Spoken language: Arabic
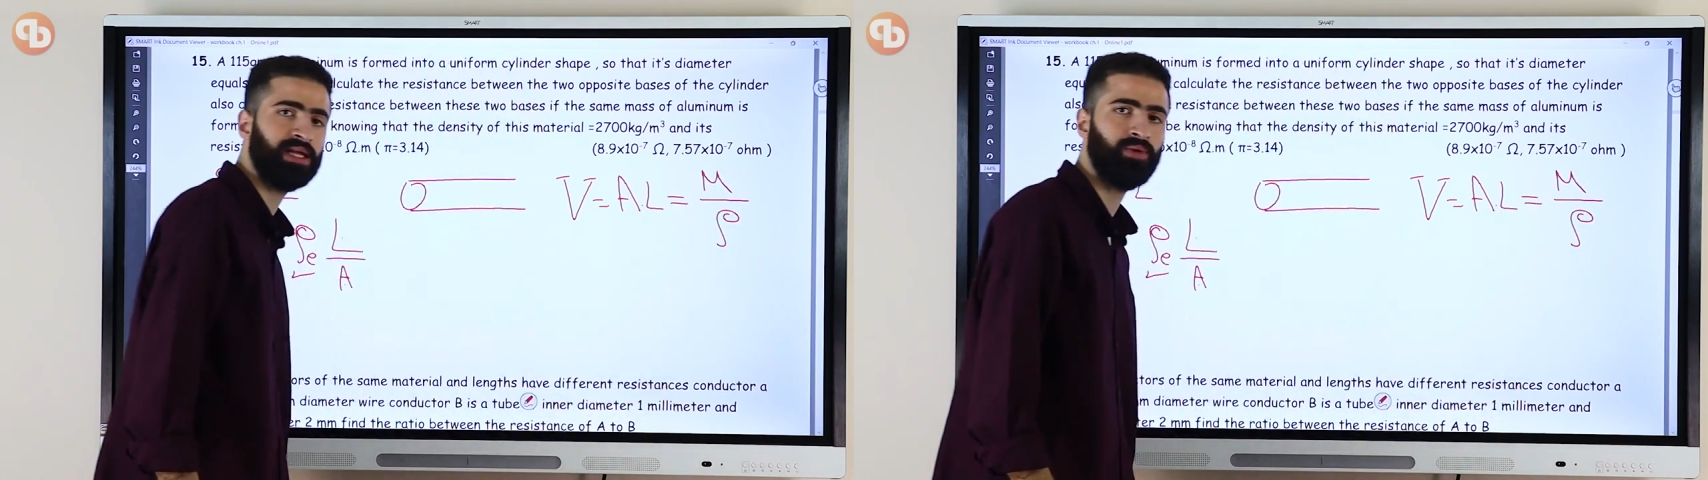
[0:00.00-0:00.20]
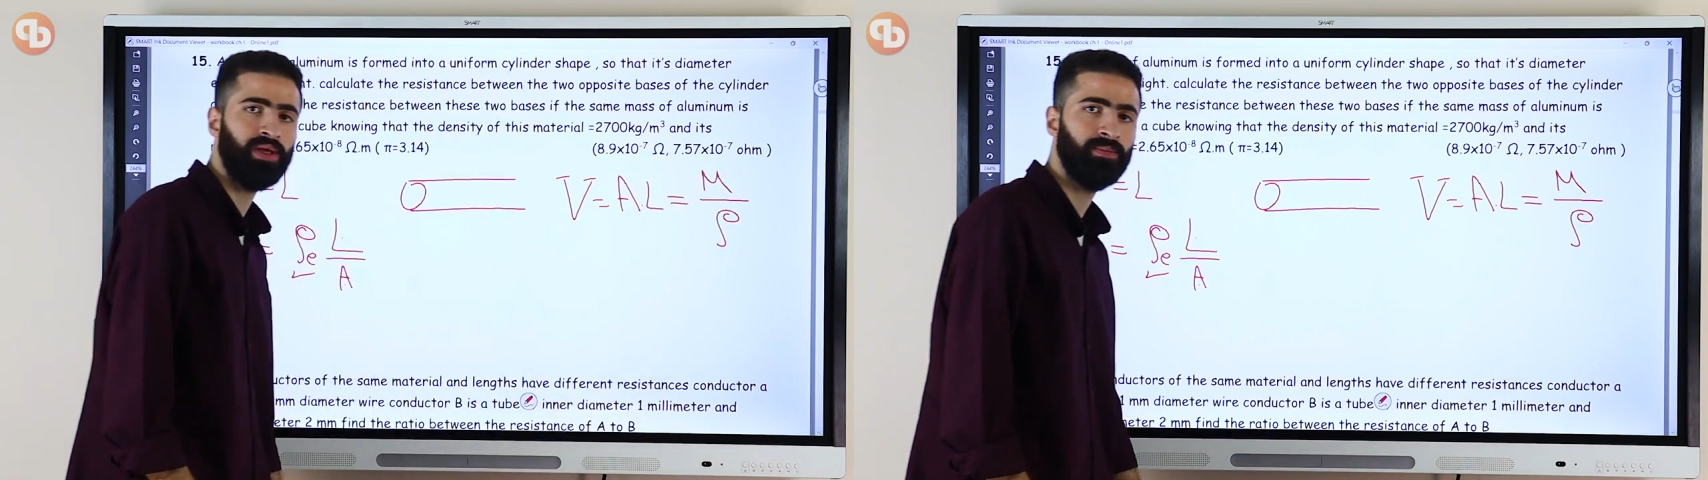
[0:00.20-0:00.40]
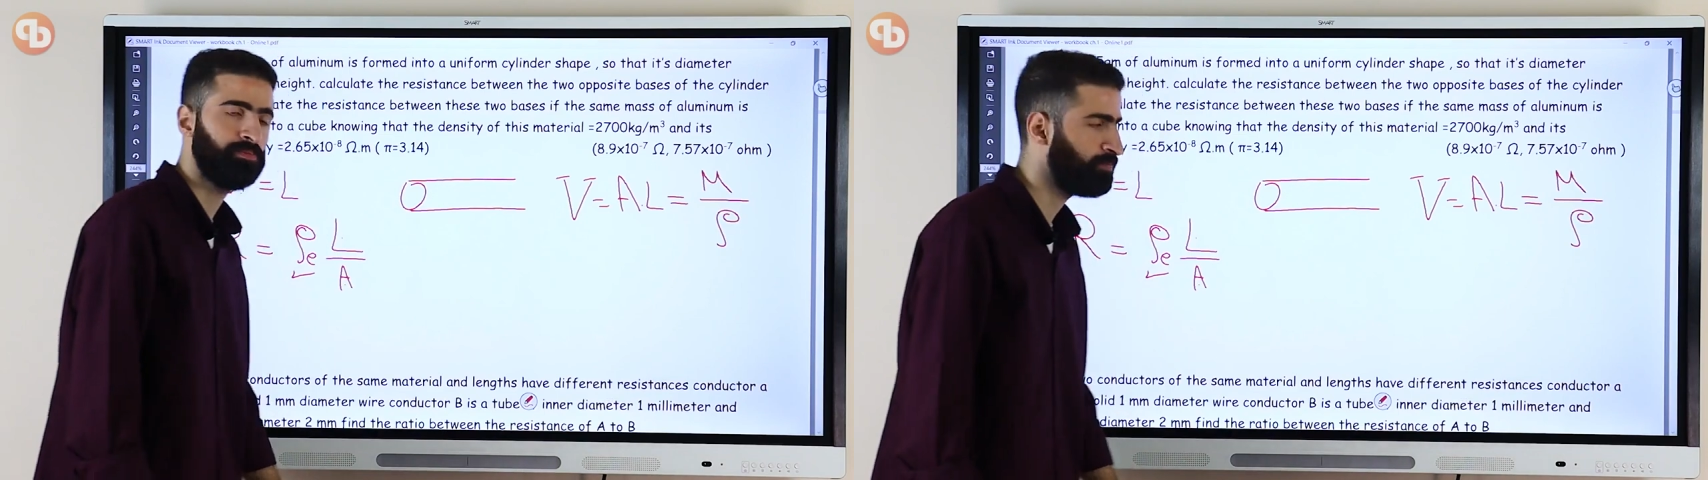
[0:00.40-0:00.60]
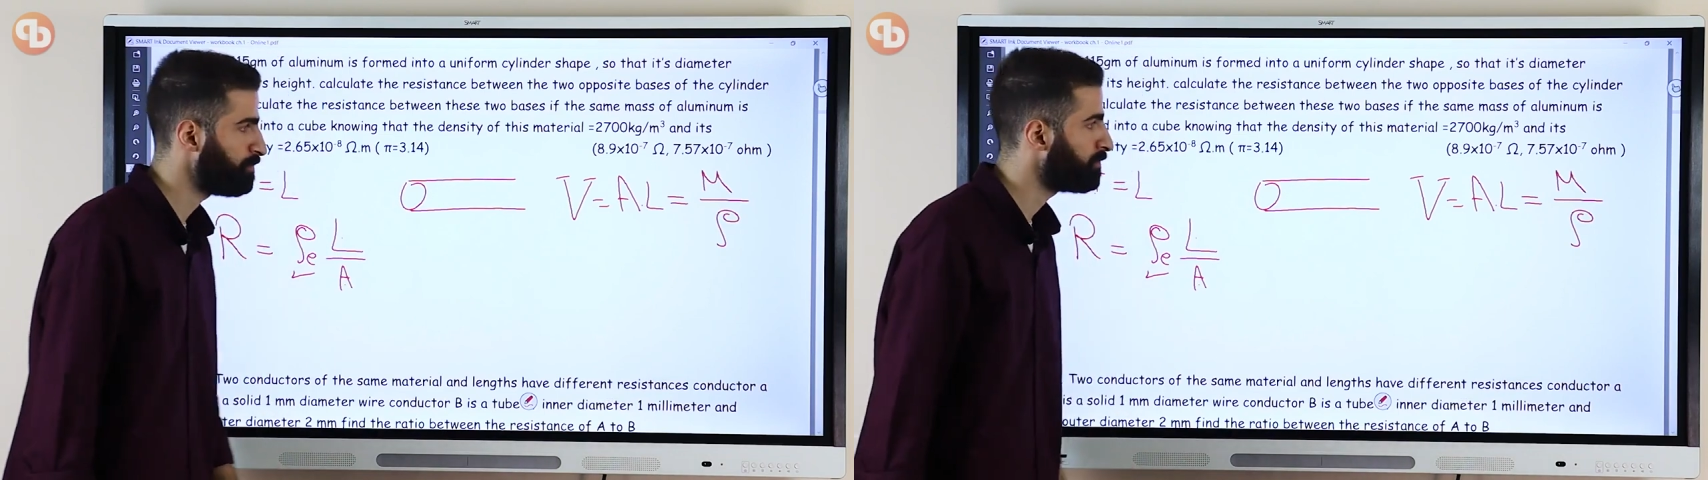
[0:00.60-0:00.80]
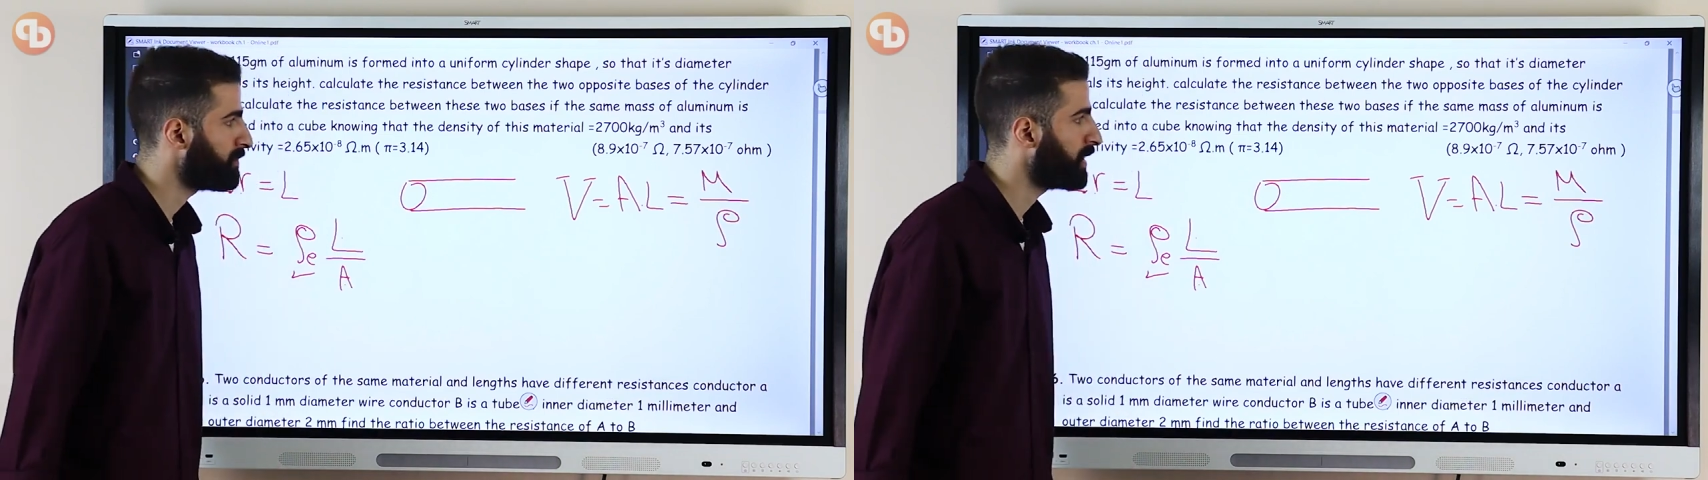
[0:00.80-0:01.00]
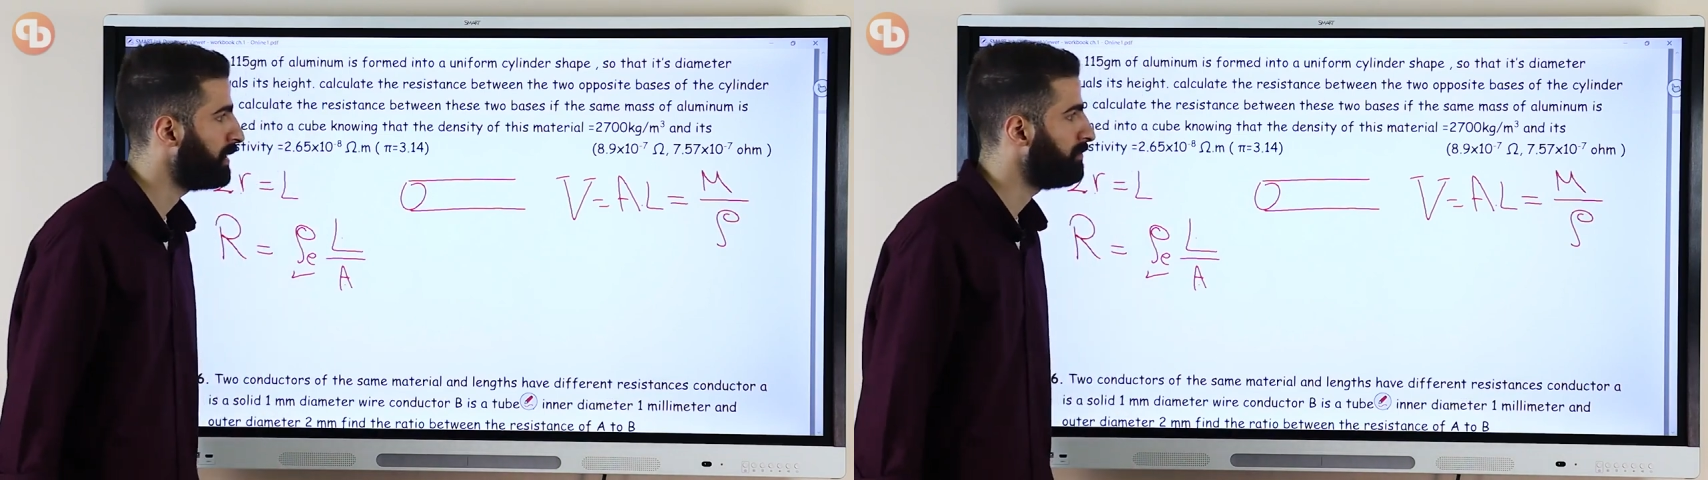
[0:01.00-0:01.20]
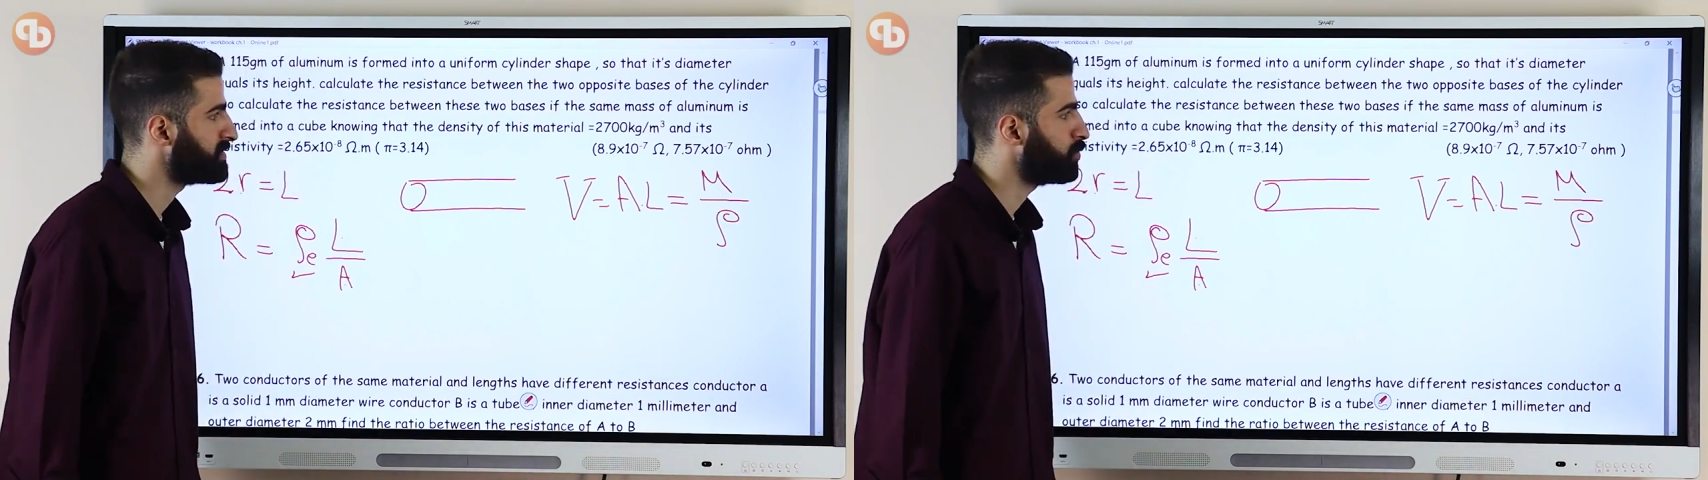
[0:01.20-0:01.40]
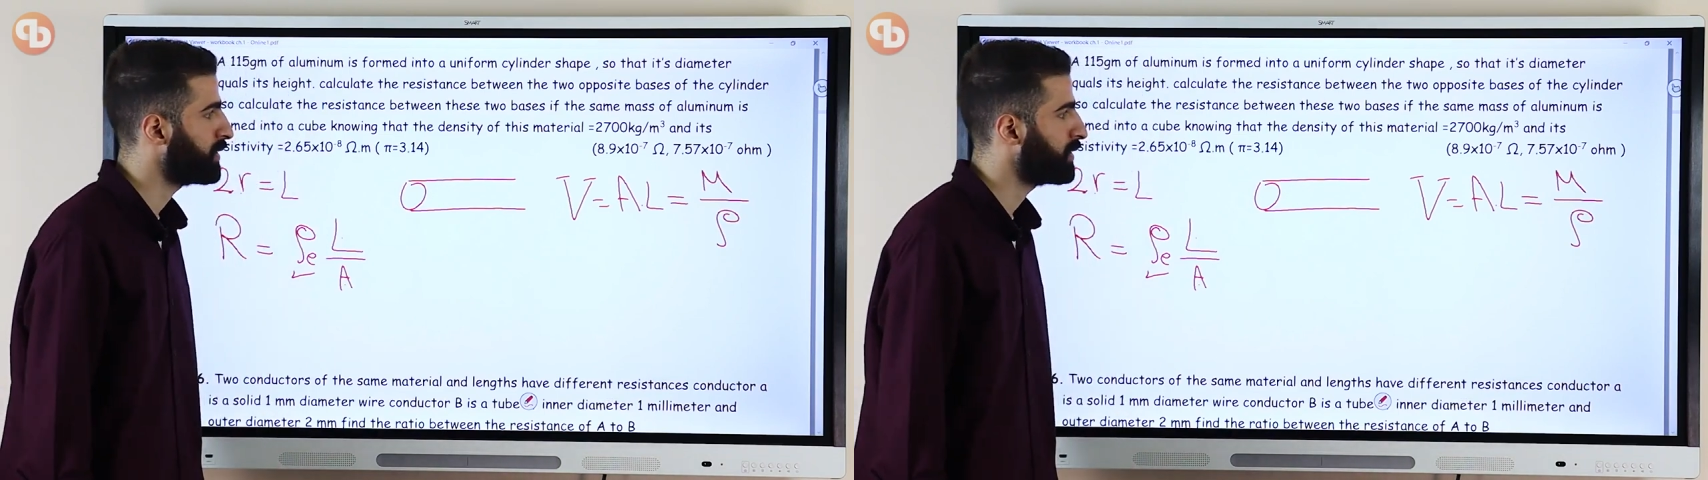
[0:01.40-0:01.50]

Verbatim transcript: ثانوي مظبوط